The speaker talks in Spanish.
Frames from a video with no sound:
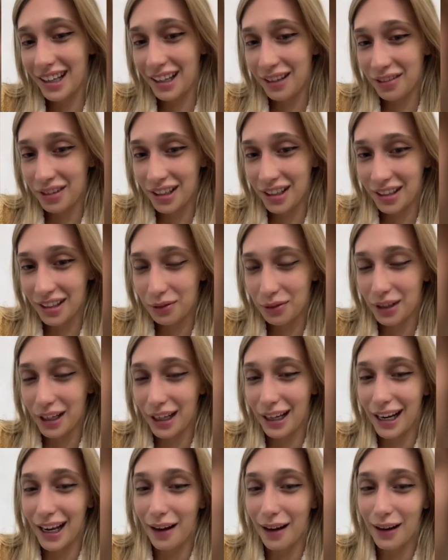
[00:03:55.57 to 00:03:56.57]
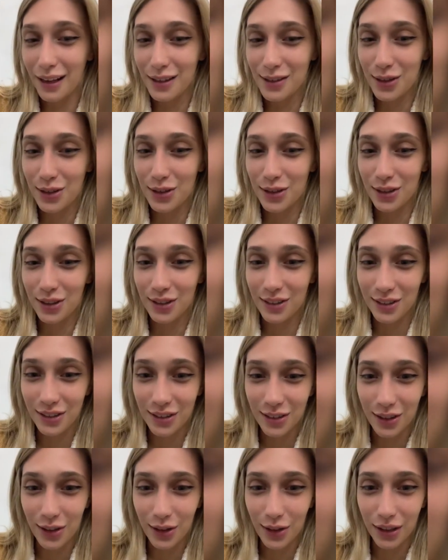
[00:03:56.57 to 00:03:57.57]
es diferente porque el la ala soy yo,
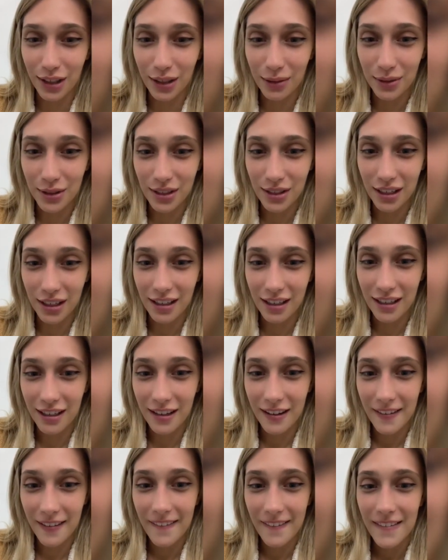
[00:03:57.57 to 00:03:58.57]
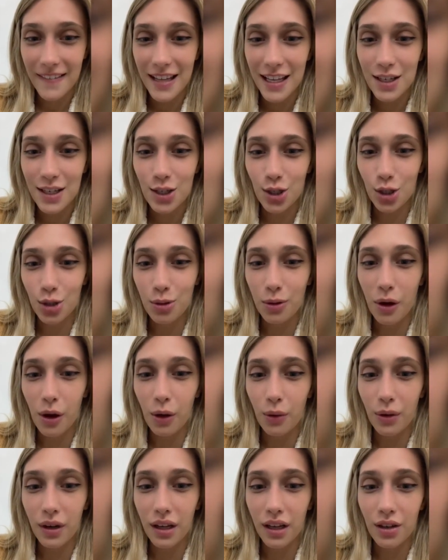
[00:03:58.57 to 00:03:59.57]
no otra persona. Yo no me
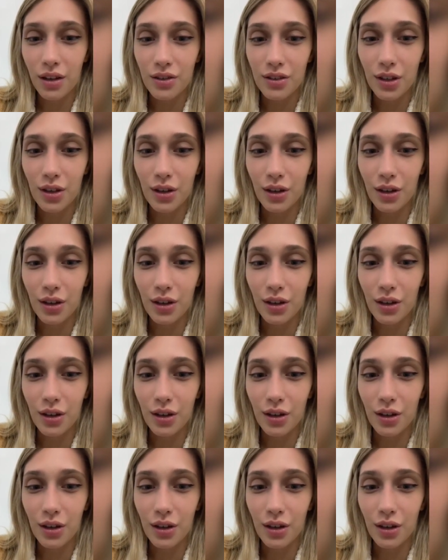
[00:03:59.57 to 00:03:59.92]
vacuné y no